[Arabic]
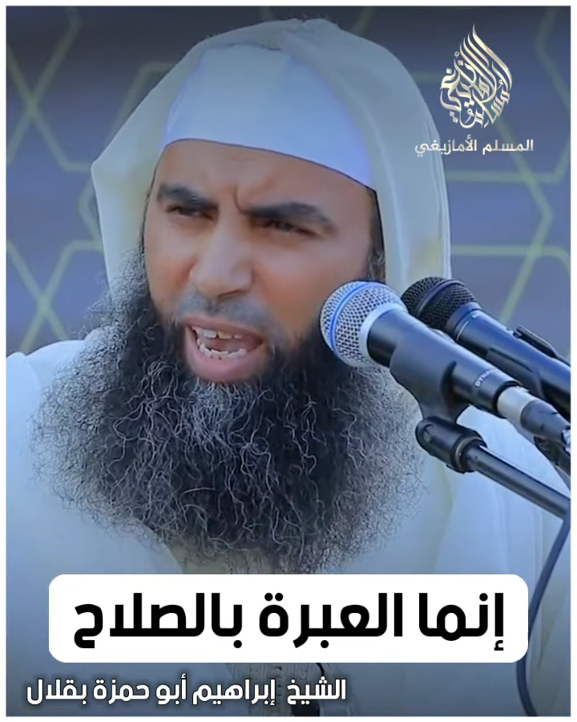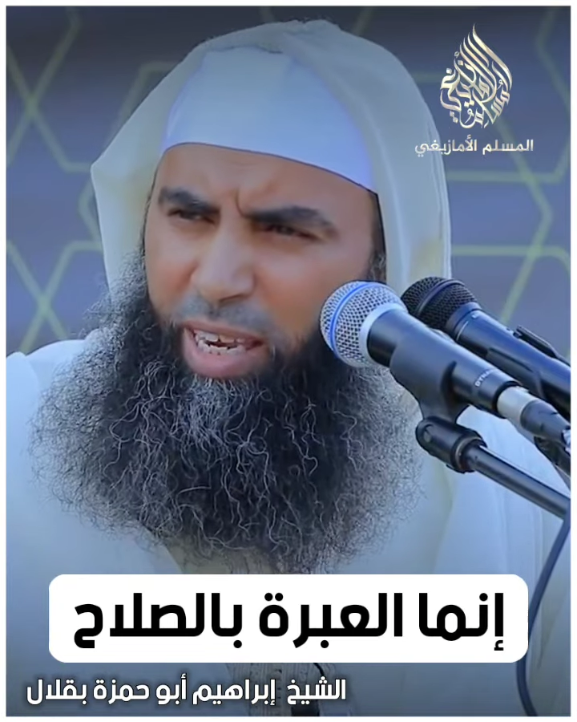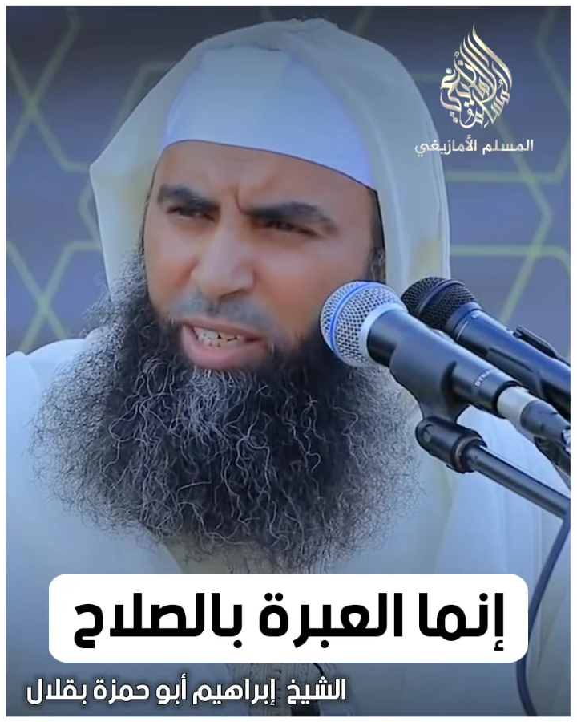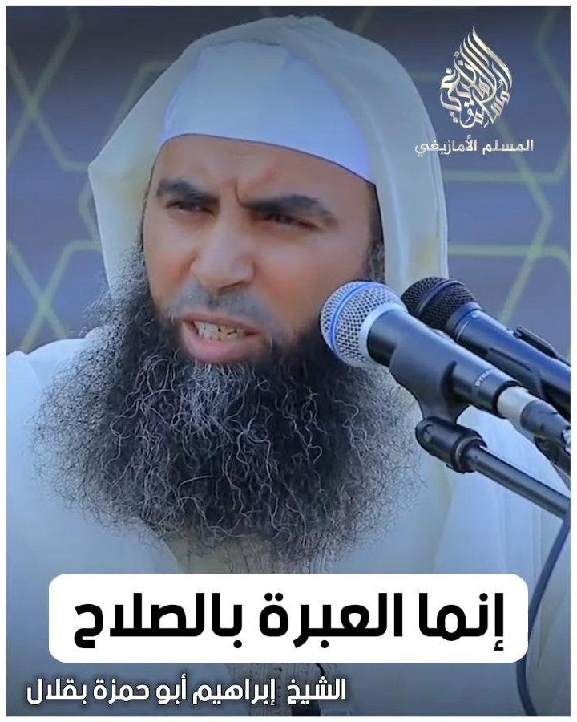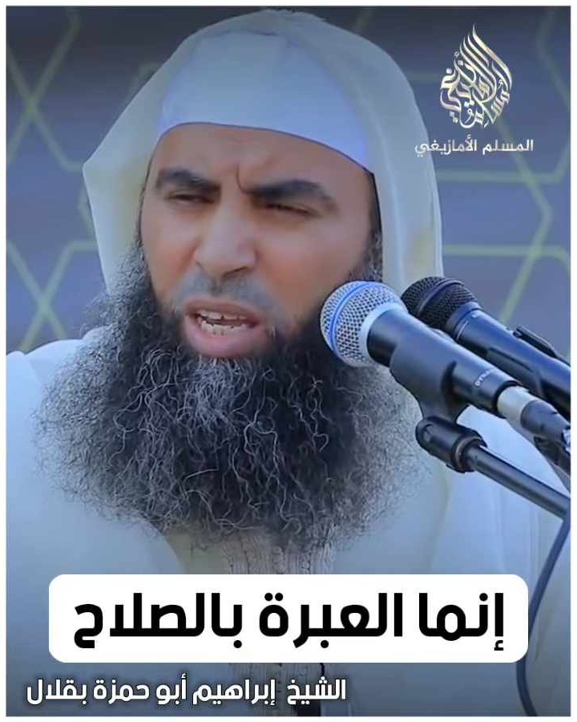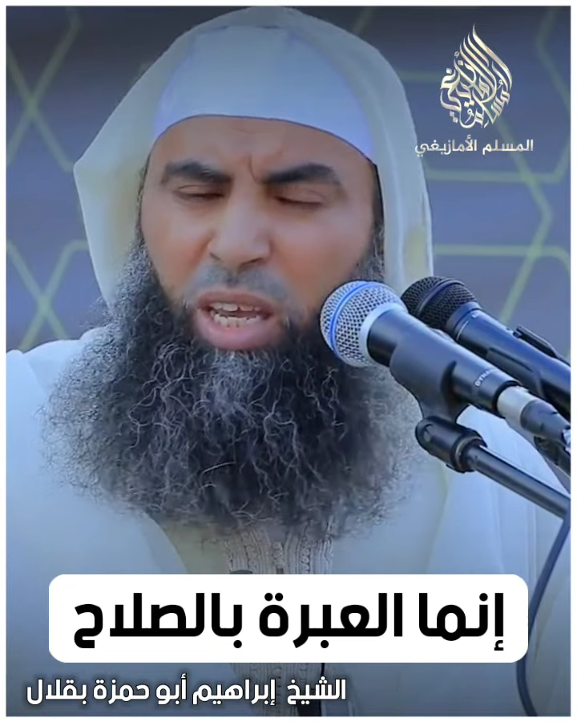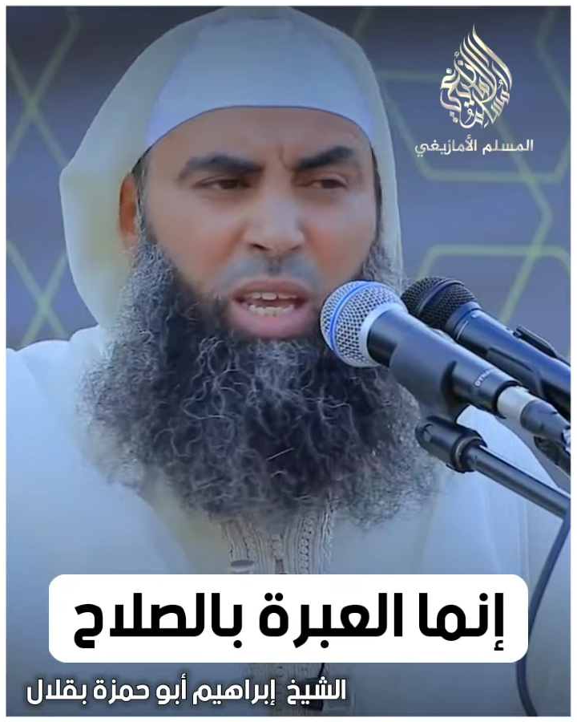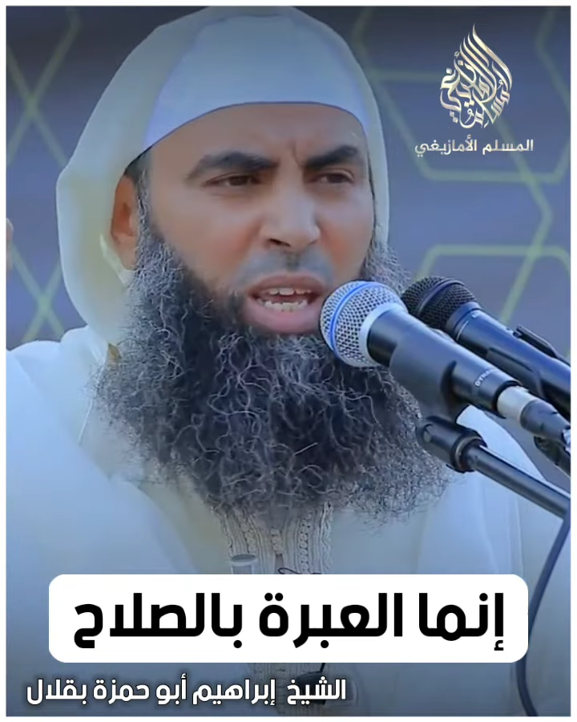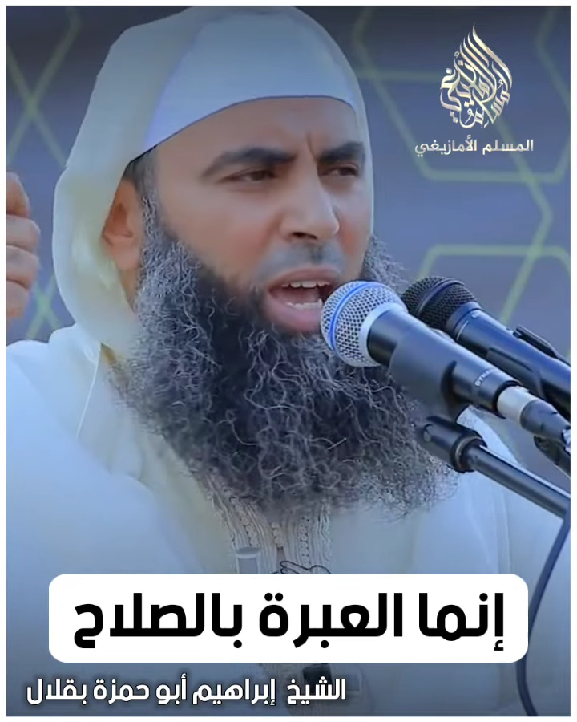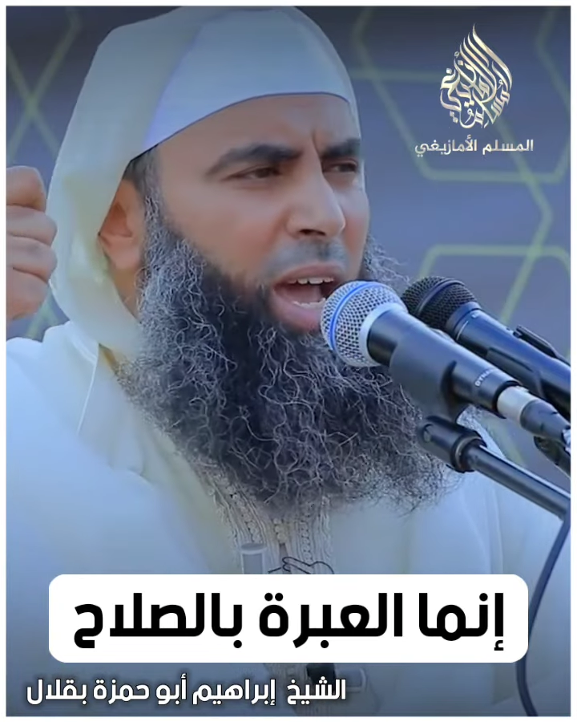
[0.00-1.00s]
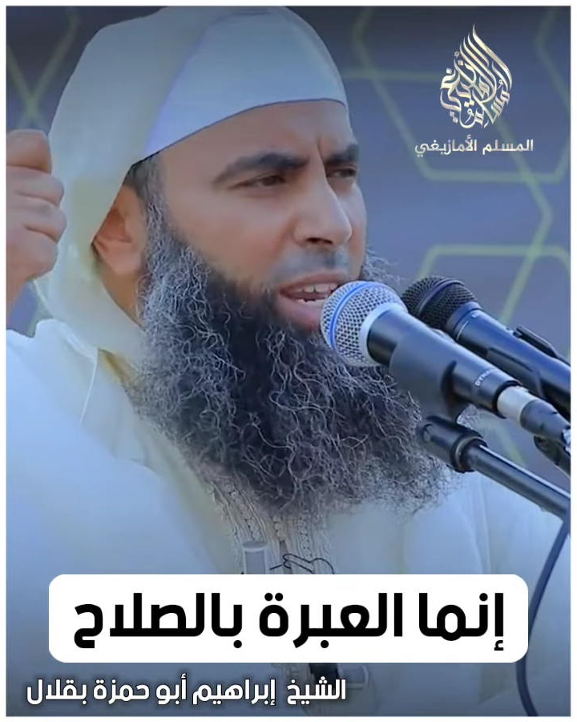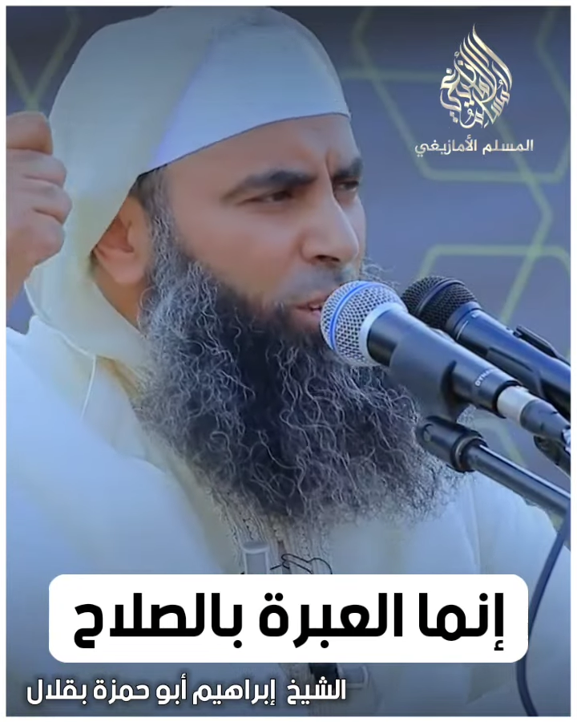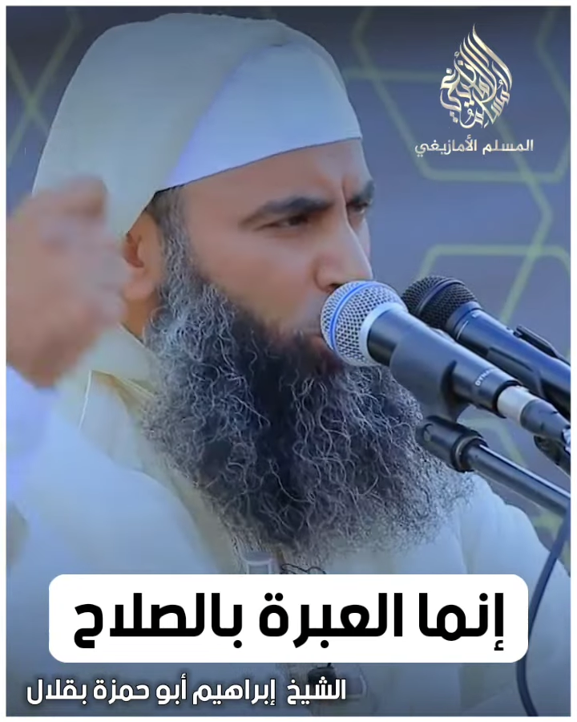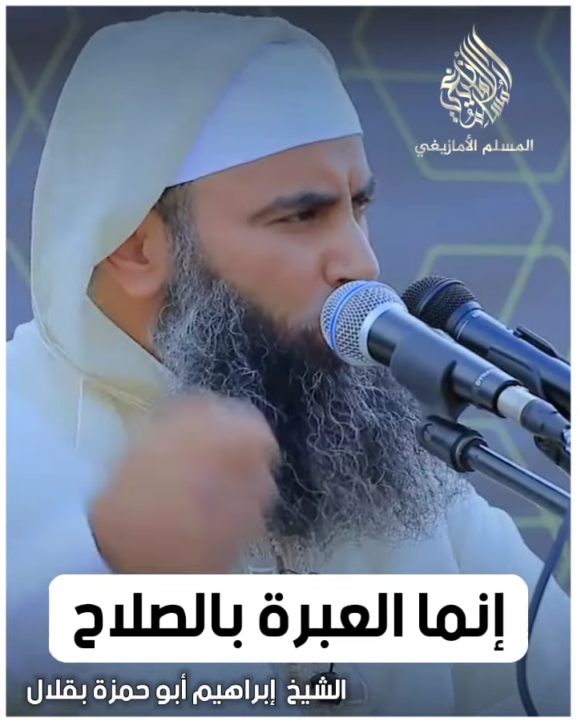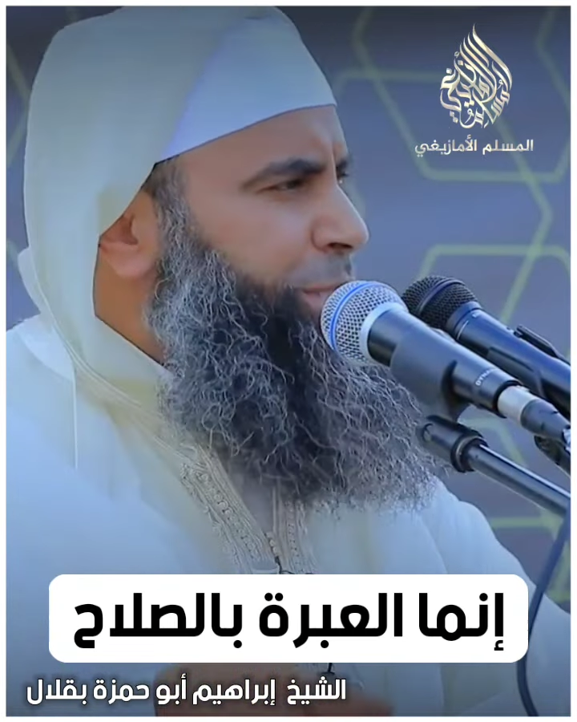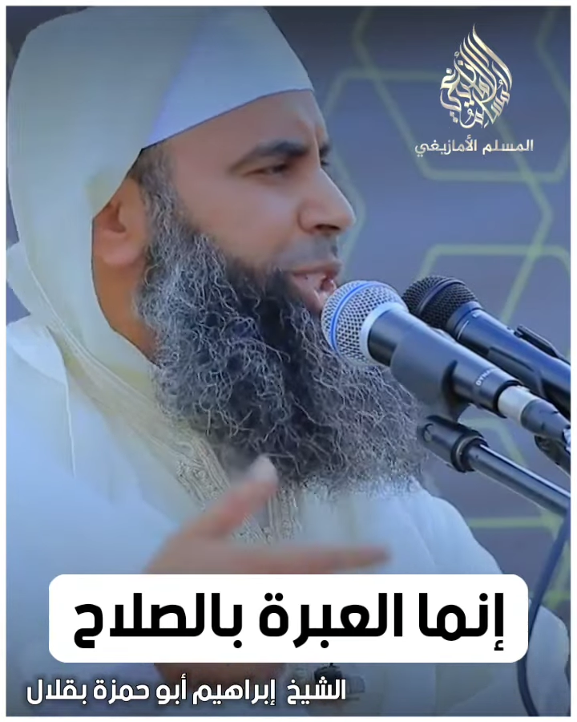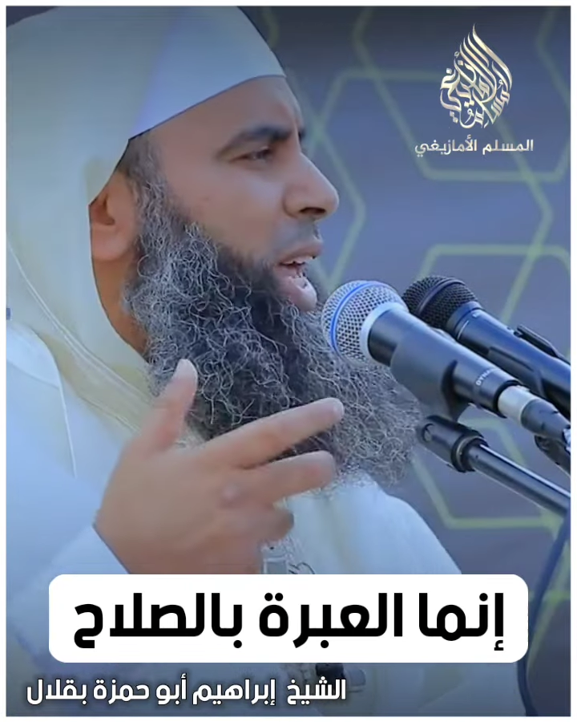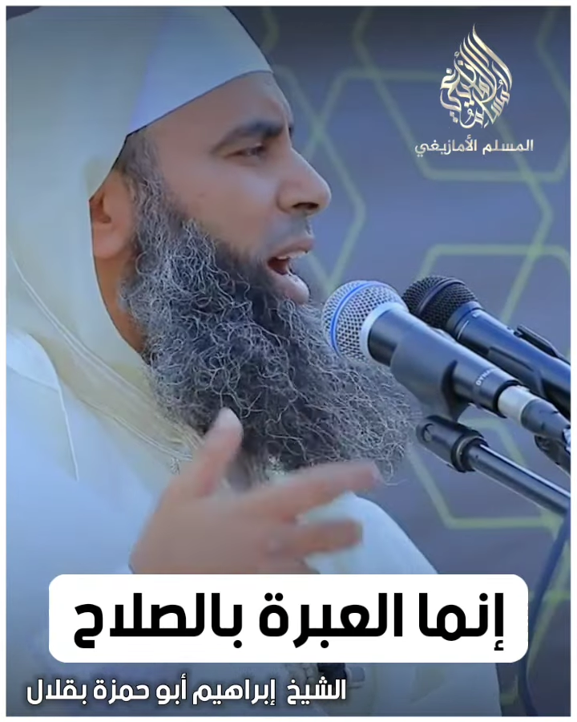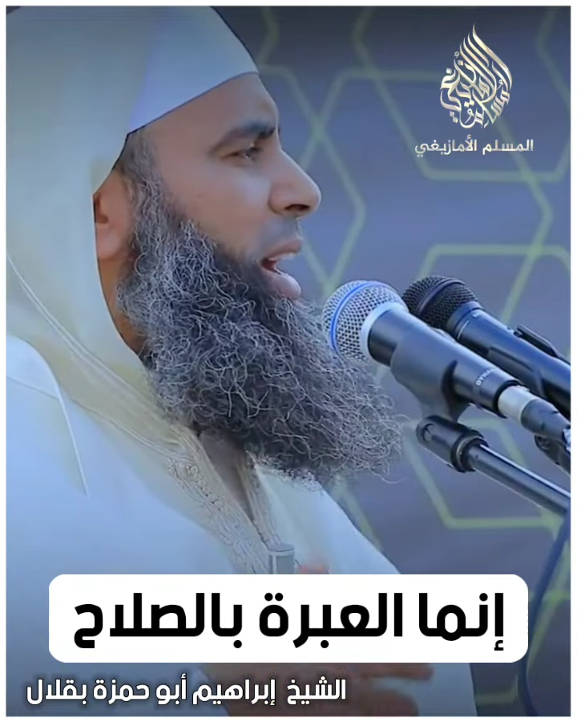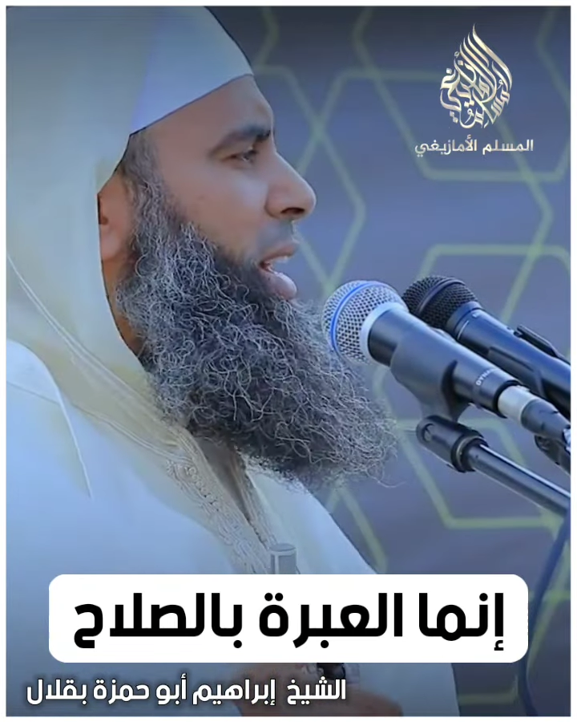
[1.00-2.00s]
أن أن
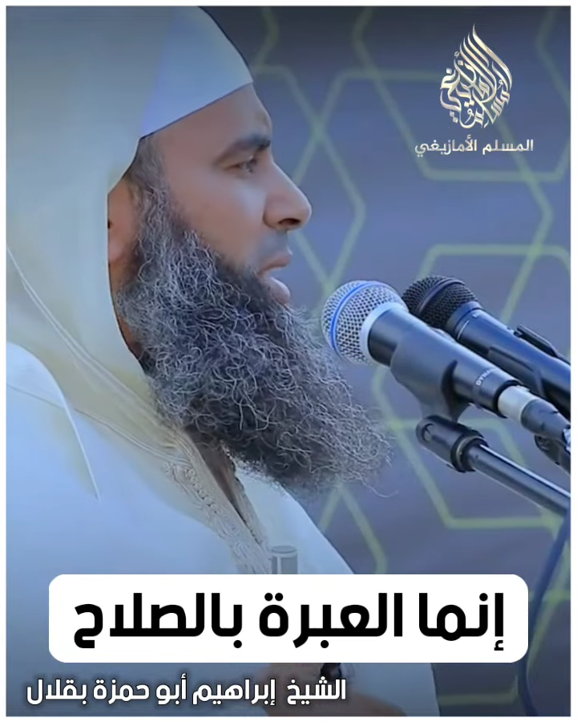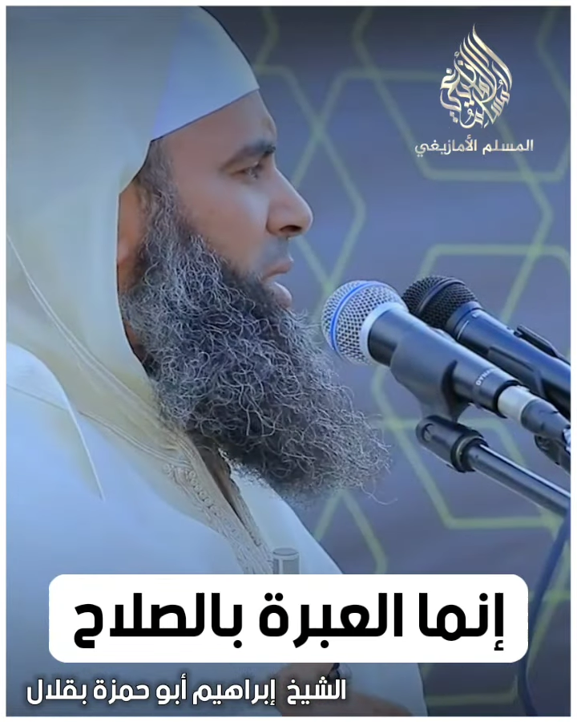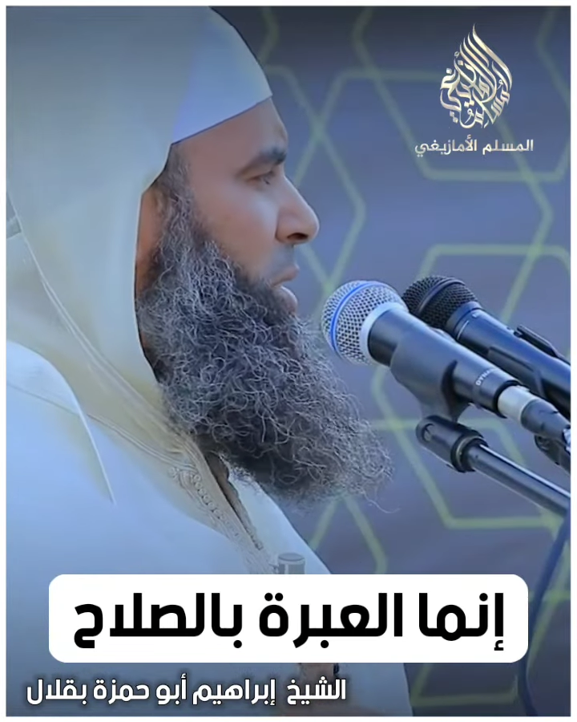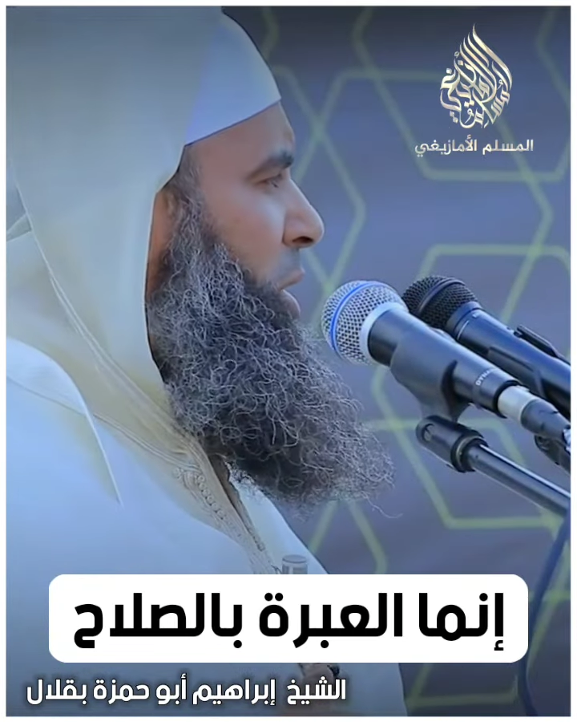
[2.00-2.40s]
يصنع